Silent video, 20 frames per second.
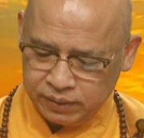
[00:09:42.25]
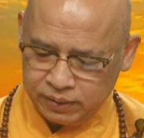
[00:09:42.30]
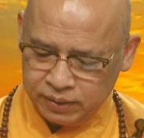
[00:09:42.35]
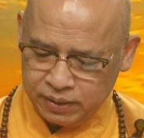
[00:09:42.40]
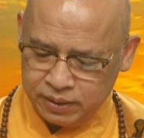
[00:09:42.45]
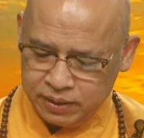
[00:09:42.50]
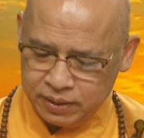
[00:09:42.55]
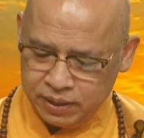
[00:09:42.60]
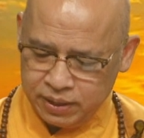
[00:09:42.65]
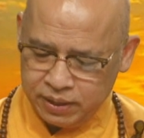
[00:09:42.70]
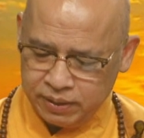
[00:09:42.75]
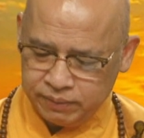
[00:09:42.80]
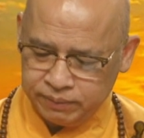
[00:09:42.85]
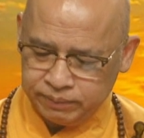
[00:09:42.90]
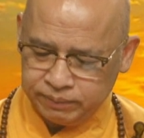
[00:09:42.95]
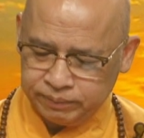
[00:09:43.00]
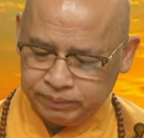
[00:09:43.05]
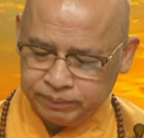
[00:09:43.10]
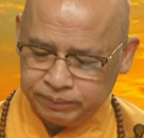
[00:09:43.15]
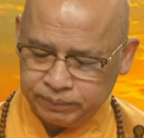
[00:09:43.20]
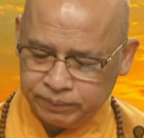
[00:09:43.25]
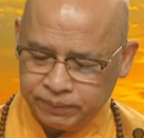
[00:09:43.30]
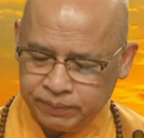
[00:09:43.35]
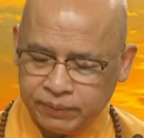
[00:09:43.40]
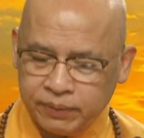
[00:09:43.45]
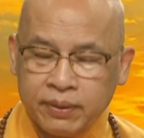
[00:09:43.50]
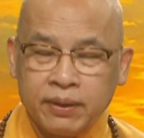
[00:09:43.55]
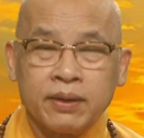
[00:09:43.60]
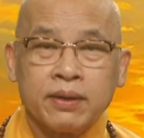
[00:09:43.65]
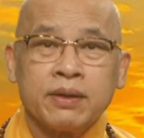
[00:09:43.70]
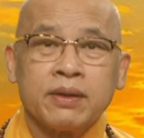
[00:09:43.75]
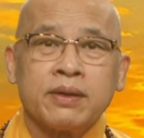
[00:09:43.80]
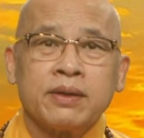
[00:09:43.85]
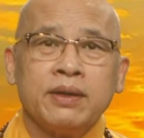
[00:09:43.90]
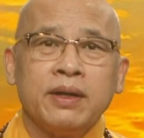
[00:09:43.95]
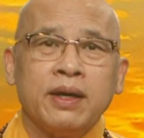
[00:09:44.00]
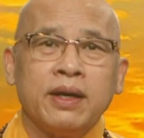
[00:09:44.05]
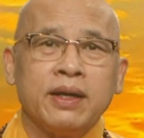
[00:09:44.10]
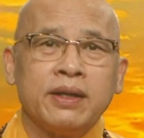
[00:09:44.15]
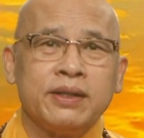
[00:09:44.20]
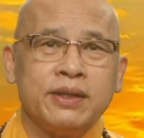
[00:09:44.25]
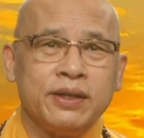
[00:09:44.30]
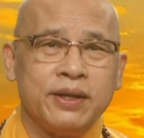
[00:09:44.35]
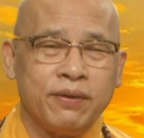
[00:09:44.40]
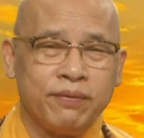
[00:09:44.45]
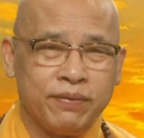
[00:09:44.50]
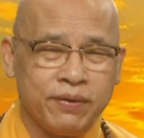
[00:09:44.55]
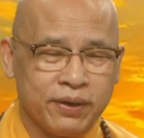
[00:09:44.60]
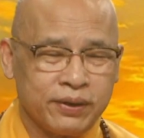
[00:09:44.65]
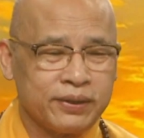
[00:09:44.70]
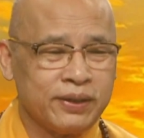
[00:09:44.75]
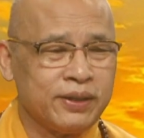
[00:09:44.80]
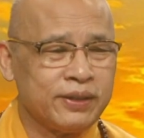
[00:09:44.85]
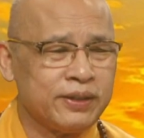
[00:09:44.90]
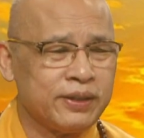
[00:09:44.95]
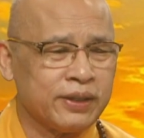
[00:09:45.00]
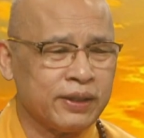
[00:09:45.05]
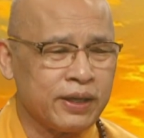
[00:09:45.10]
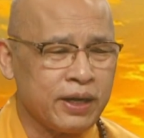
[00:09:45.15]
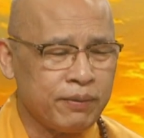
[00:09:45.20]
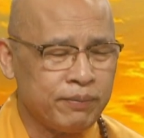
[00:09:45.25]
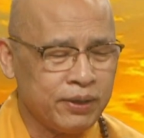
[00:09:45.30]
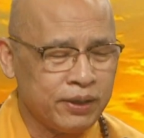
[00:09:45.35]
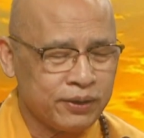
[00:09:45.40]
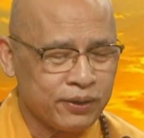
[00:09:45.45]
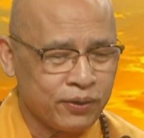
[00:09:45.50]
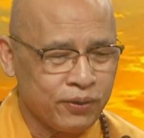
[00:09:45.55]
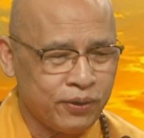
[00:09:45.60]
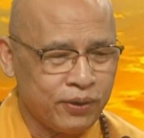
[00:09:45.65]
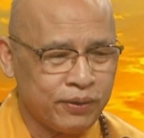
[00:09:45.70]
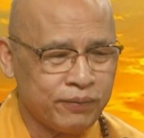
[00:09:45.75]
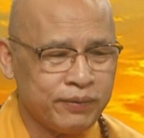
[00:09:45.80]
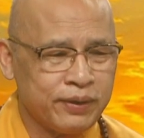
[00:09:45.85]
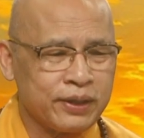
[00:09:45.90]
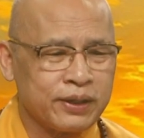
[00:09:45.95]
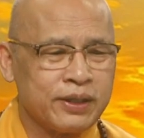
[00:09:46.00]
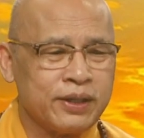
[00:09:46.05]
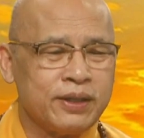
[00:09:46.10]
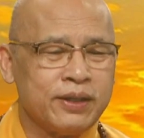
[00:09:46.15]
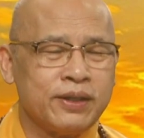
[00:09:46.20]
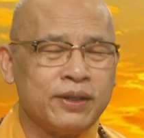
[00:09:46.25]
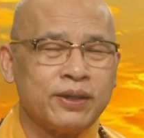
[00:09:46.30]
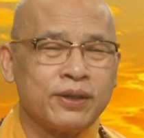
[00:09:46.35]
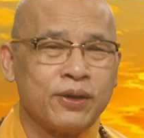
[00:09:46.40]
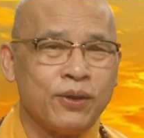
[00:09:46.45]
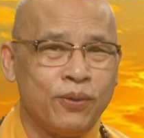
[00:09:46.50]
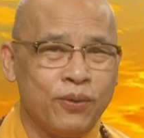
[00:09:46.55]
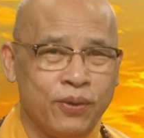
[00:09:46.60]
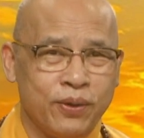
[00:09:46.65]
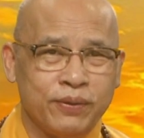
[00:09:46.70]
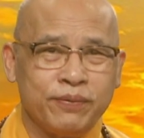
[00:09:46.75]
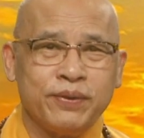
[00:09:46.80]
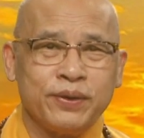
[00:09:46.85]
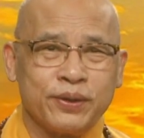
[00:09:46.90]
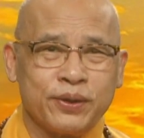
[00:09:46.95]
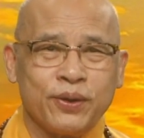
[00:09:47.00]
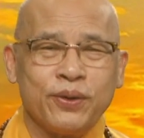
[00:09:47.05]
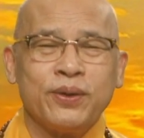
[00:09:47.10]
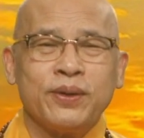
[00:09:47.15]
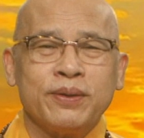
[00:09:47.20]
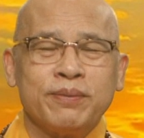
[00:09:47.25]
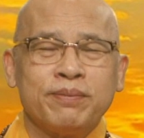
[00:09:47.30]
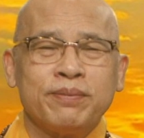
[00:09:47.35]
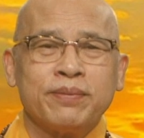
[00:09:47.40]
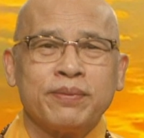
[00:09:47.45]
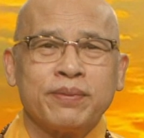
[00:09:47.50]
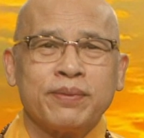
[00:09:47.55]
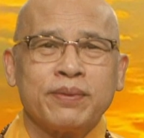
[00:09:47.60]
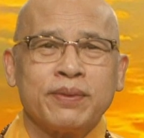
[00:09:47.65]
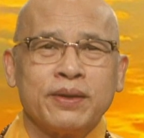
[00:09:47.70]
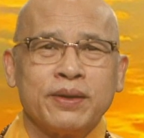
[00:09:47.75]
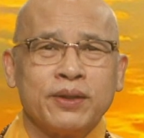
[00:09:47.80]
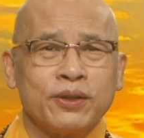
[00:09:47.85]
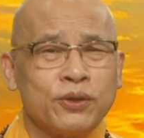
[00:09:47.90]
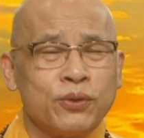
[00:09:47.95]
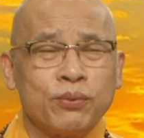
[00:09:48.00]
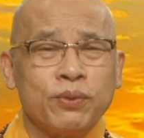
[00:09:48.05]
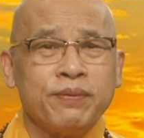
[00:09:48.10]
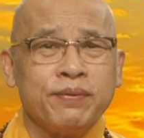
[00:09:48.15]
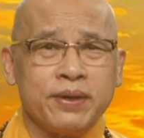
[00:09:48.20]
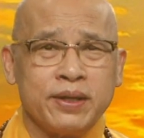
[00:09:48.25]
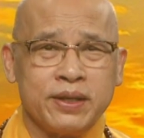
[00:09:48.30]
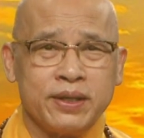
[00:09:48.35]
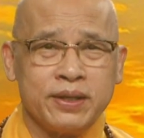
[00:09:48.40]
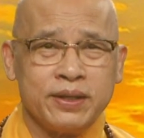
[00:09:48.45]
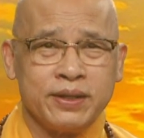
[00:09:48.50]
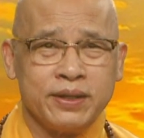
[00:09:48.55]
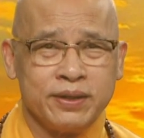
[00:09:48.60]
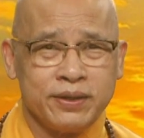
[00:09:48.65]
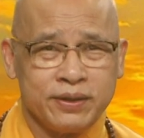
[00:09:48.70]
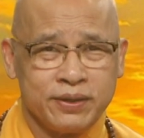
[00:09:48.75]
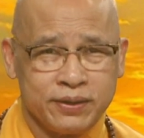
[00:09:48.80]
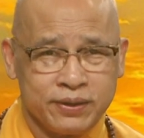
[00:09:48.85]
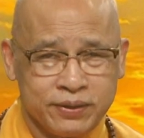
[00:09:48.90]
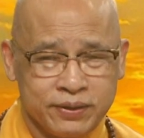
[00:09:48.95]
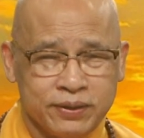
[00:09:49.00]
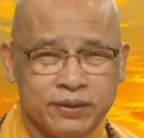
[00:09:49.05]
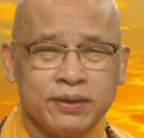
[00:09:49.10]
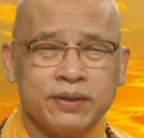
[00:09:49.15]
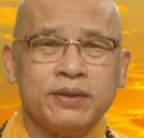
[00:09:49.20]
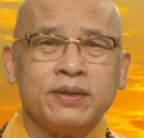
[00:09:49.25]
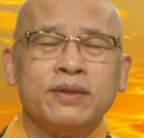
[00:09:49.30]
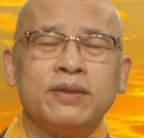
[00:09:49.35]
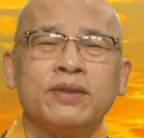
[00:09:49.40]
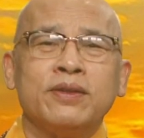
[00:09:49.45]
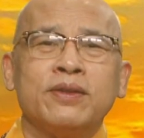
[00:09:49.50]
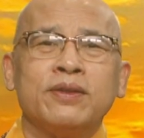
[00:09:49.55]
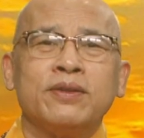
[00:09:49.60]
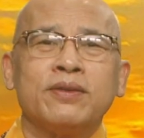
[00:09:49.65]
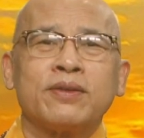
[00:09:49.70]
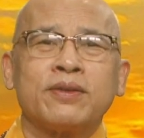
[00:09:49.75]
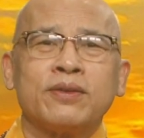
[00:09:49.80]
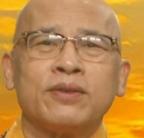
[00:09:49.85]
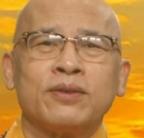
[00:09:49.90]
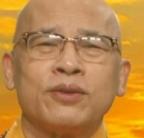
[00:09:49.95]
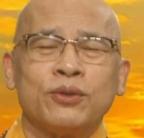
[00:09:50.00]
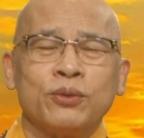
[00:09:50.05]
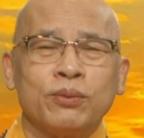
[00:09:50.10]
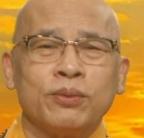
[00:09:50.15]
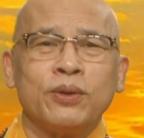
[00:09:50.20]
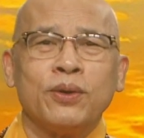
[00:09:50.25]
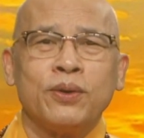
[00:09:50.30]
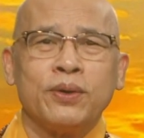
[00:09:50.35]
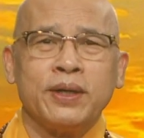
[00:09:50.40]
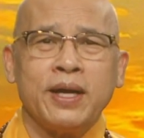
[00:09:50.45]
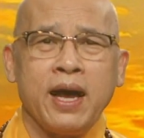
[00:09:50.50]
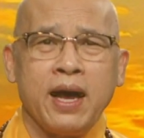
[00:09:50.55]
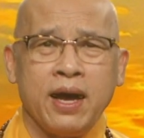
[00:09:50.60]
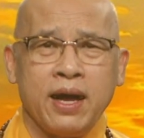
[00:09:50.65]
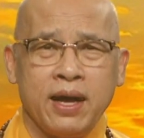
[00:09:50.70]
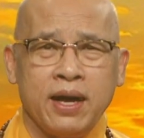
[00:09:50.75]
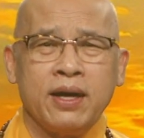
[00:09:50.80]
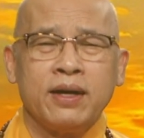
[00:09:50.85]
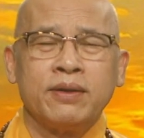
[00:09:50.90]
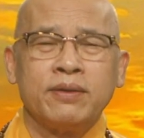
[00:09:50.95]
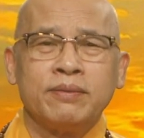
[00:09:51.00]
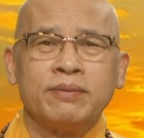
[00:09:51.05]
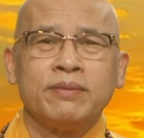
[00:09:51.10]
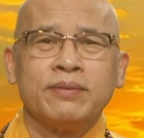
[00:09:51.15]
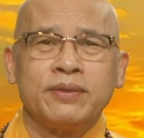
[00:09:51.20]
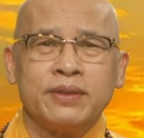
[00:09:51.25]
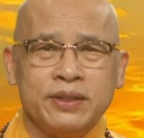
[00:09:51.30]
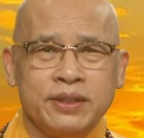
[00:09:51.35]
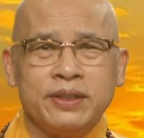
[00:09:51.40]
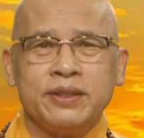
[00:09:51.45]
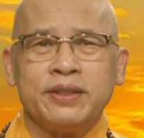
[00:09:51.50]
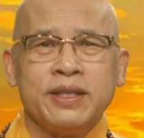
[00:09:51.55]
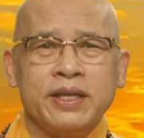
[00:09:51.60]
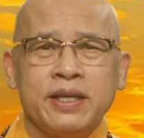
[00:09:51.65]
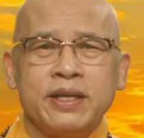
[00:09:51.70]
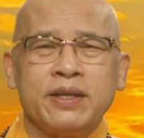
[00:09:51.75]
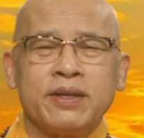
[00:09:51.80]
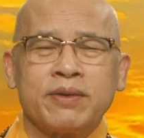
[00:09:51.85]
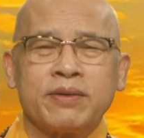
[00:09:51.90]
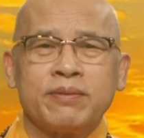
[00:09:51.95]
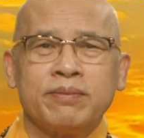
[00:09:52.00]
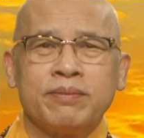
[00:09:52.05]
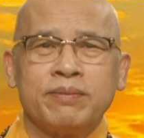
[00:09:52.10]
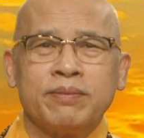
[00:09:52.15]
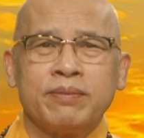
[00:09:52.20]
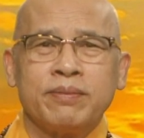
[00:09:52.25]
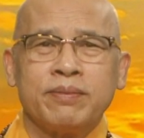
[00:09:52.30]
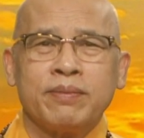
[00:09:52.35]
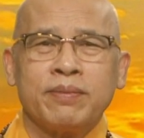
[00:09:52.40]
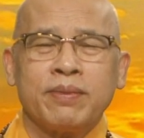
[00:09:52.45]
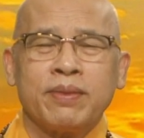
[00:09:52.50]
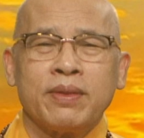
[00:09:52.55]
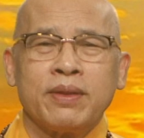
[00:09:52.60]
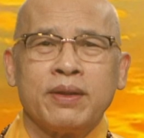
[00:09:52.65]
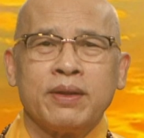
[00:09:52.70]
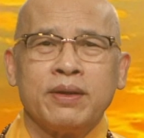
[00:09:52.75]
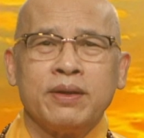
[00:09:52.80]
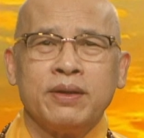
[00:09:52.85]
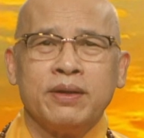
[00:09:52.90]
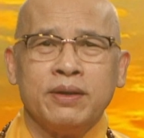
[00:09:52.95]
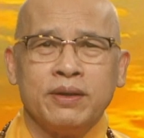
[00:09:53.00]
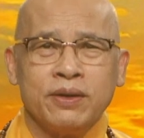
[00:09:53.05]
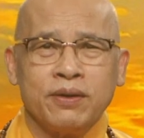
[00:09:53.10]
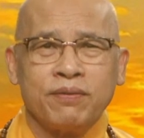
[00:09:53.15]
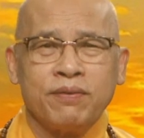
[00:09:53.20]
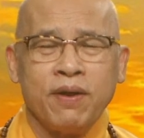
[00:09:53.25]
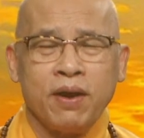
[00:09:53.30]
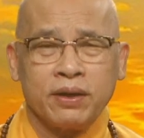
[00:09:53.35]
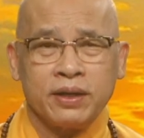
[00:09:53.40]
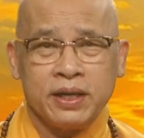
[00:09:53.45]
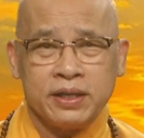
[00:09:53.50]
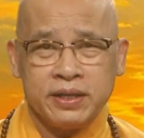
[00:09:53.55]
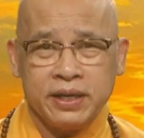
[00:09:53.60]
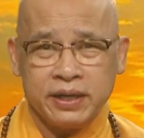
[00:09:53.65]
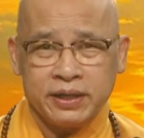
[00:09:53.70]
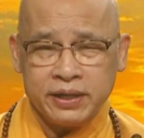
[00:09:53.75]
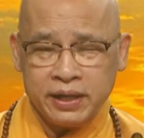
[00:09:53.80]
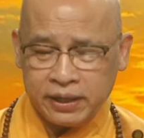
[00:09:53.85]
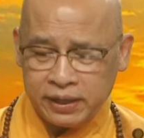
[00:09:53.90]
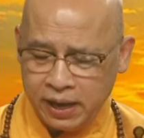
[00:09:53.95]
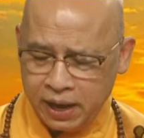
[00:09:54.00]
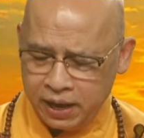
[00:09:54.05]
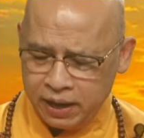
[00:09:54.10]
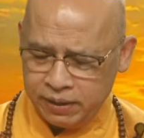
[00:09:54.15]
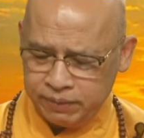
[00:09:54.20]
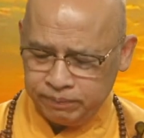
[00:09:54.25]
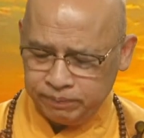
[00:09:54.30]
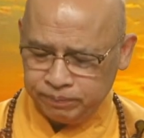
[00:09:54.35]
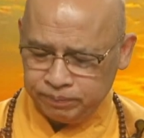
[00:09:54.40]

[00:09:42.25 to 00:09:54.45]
À, dạ. anh Di Đà Phật, Thầy xin cảm ơn con về cái câu hỏi vừa rồi. Thì thưa quý vị, như chúng tôi đã chia sẻ, thì Đức Phật đã dạy rằng là